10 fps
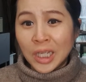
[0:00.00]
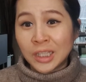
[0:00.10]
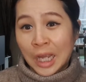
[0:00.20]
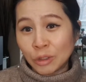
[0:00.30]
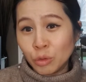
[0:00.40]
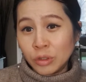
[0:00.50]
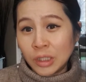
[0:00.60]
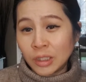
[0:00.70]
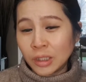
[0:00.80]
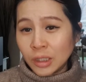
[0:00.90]
나도
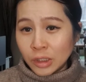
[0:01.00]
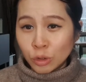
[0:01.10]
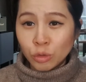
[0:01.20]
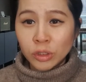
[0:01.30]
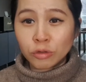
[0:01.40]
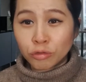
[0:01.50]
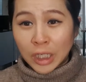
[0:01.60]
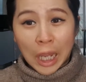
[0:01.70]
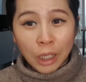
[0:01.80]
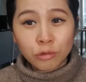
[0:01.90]
어색한데 듣고 있는 우리
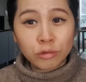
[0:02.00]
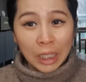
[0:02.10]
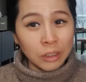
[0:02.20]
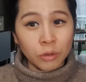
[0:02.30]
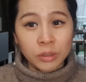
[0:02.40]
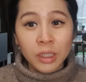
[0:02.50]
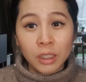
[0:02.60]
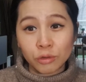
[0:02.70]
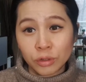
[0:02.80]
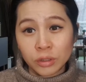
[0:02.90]
애도 나를
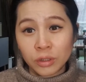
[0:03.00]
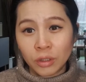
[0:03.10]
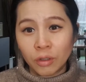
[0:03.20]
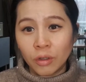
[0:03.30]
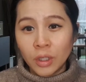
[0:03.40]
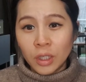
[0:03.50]
어색해할 수 있어요.